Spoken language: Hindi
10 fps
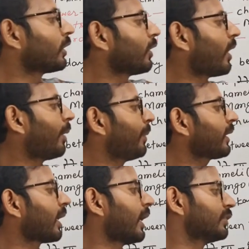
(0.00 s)
पोर्ट है वहां पे
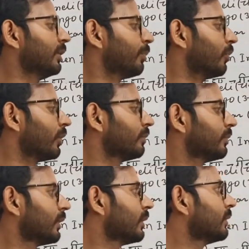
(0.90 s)
कराची पोर्ट
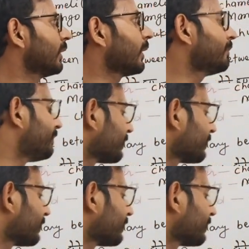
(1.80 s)
ठीक है